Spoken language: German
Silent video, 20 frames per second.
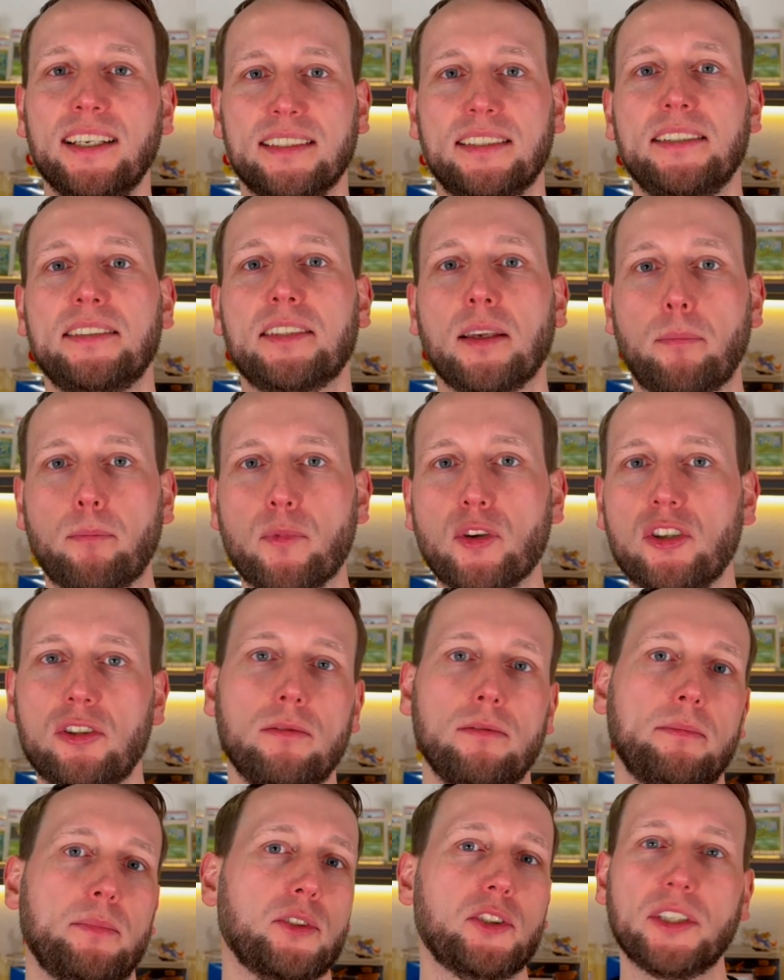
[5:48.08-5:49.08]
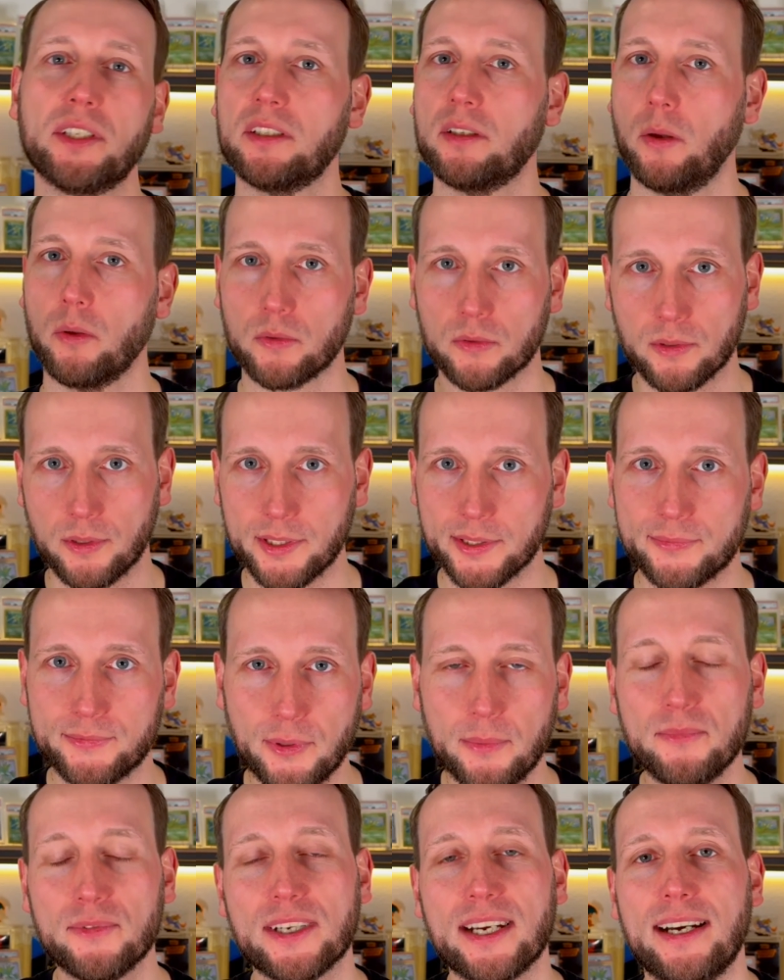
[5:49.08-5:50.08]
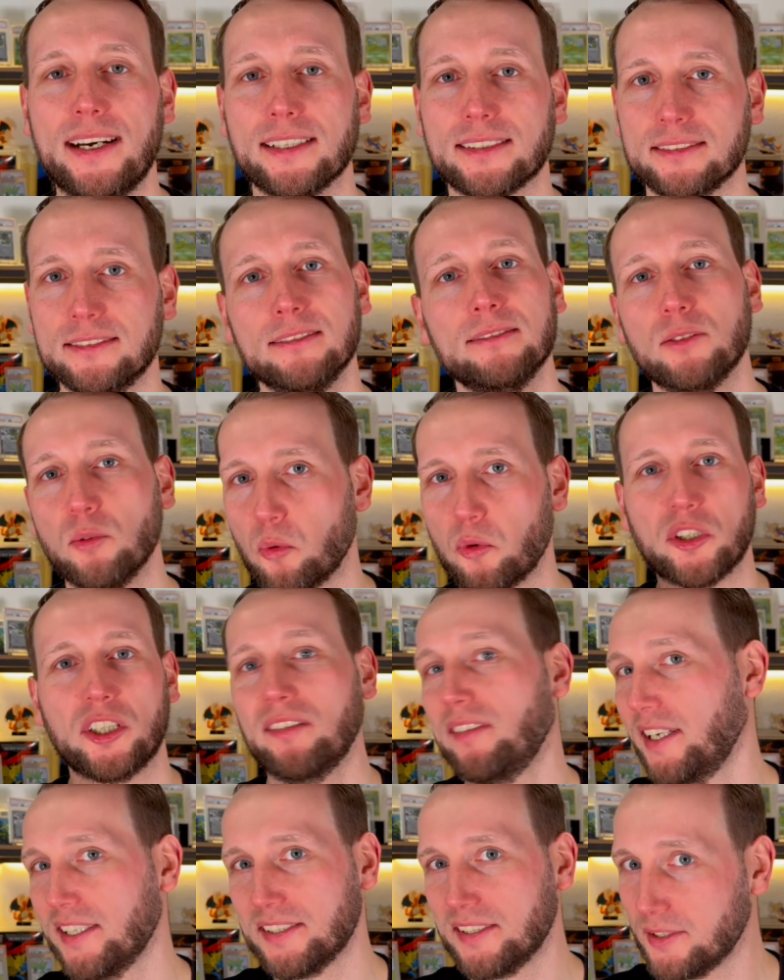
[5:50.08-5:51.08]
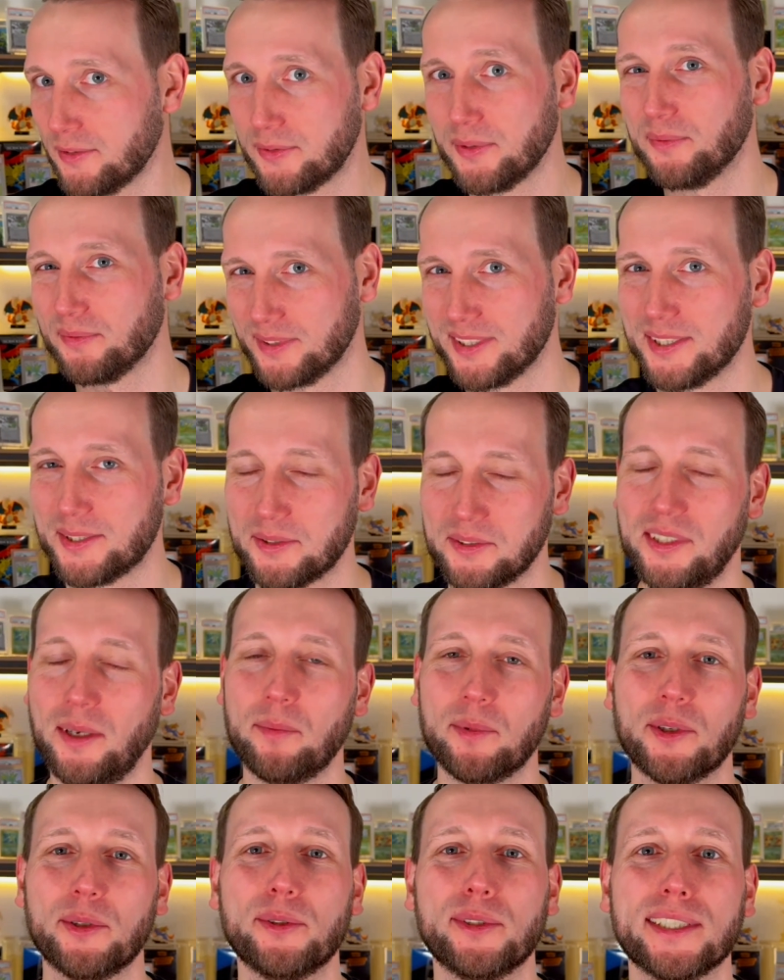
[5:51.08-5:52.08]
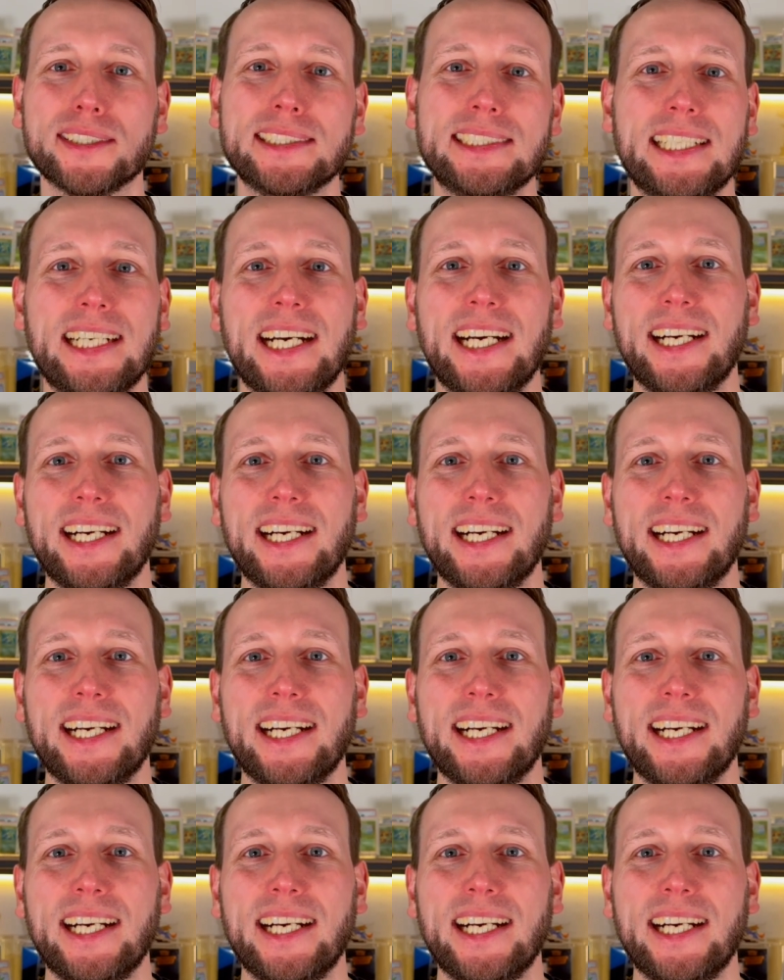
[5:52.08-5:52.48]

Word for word: die Submission bestehen aus fünf Karten, logischerweise die fünf, die zusammengehören.